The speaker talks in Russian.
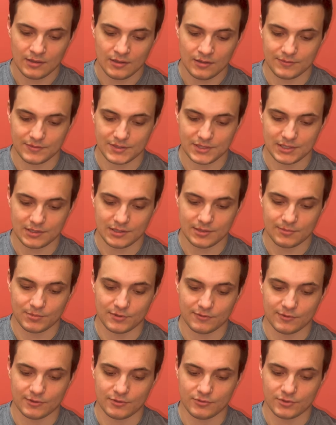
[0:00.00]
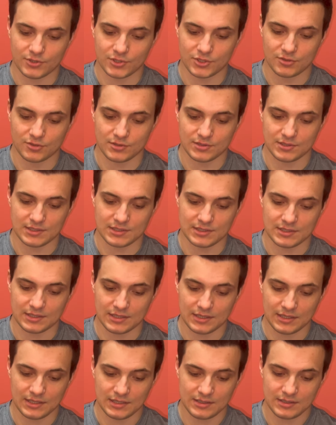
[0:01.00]
все криптовалюты, что здесь
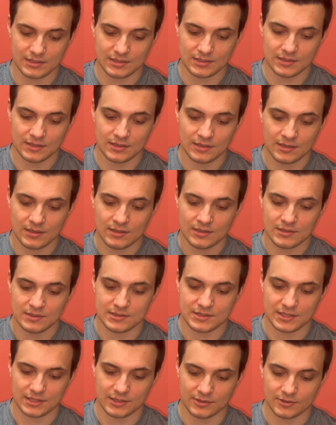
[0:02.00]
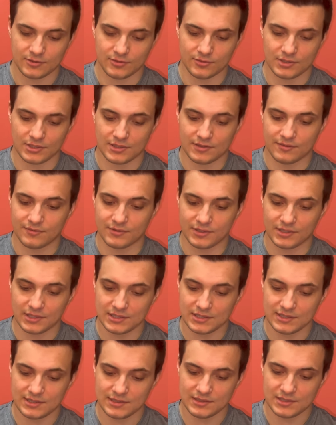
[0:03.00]
есть, те, которые
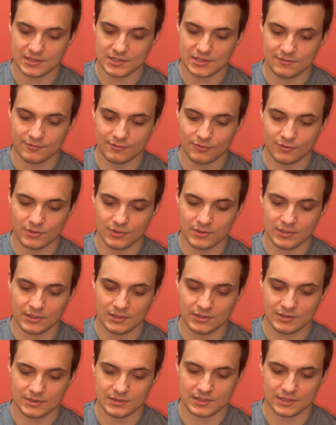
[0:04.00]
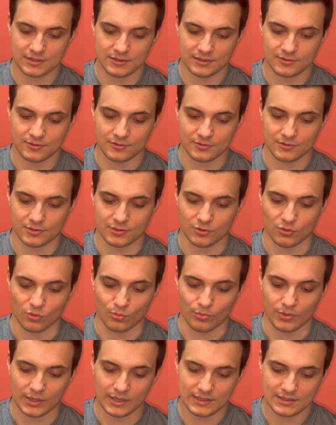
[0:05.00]
выросли за сегодня, те, которые
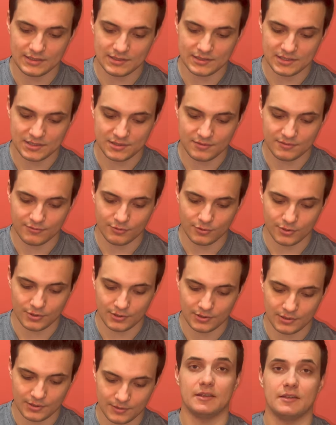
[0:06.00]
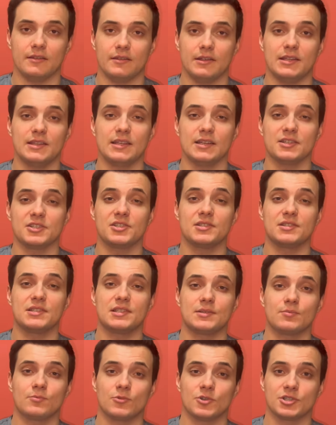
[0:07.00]
упали за сегодня. И также
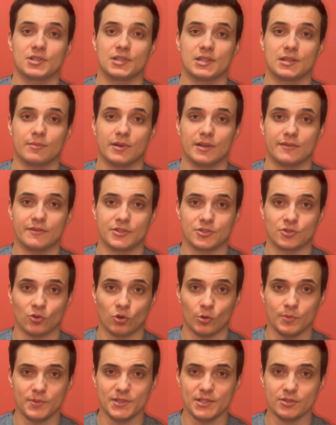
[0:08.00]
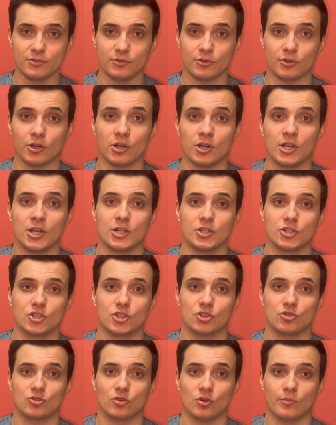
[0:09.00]
здесь можно добавить опцию,
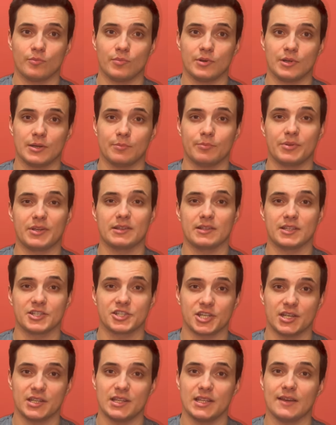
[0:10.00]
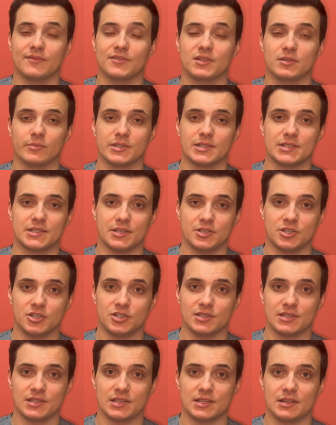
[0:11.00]
чтобы приложение
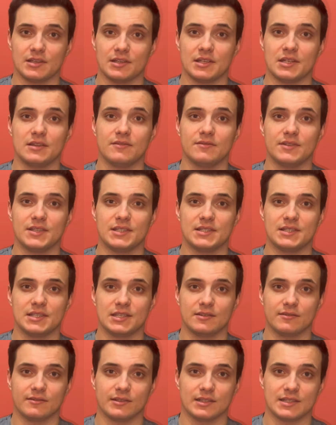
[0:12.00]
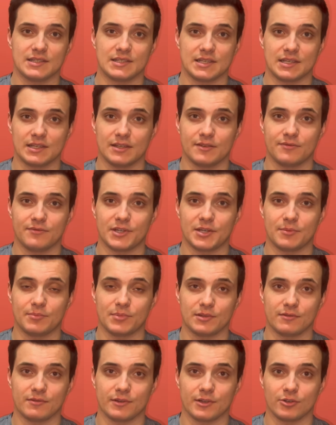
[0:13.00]
автоматически инвестировало деньги в
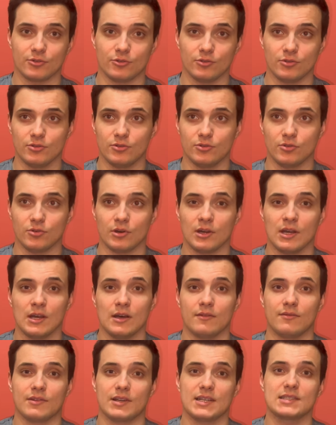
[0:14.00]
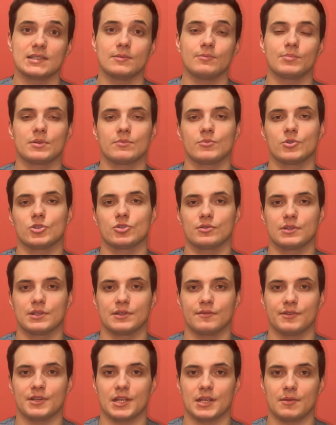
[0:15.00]
криптовалюту в разном промежутке
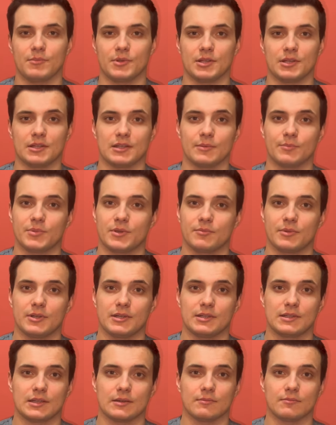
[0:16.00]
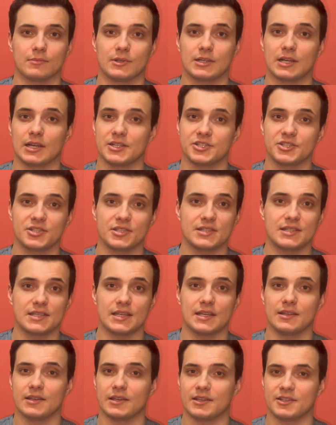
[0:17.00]
времени. Например, там каждый
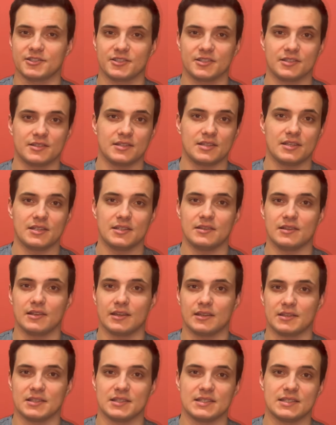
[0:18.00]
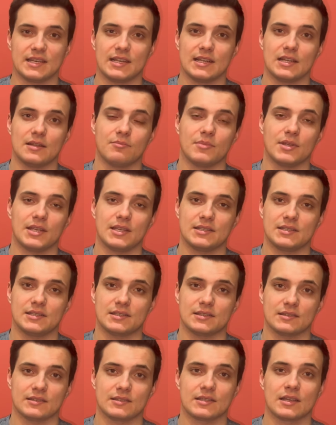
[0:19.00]
день, каждые три дня, неделя,
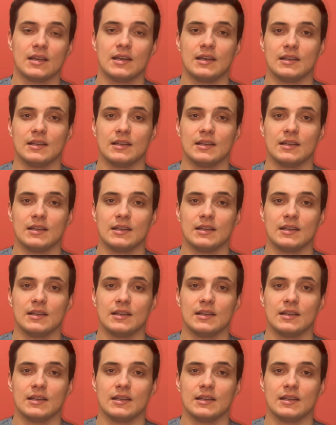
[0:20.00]
месяц,